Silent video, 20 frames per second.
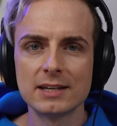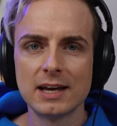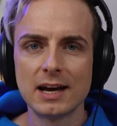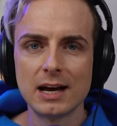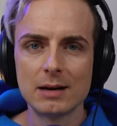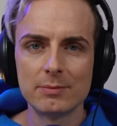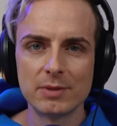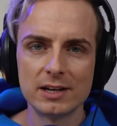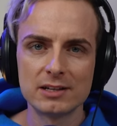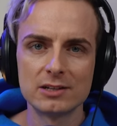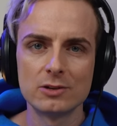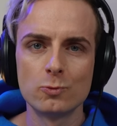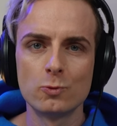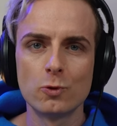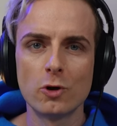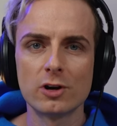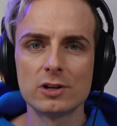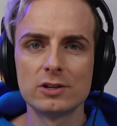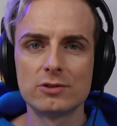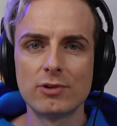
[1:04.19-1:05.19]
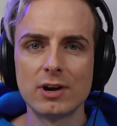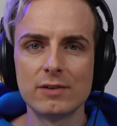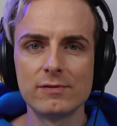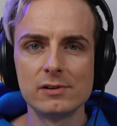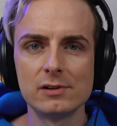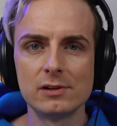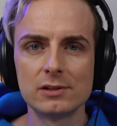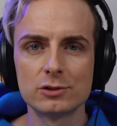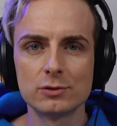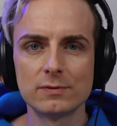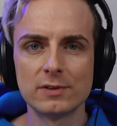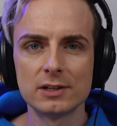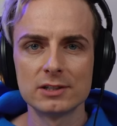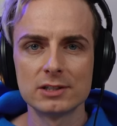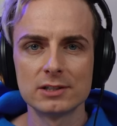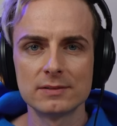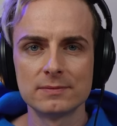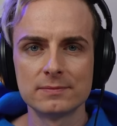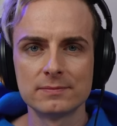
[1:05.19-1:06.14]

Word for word: Arbeiten, Work and Travel, sowas?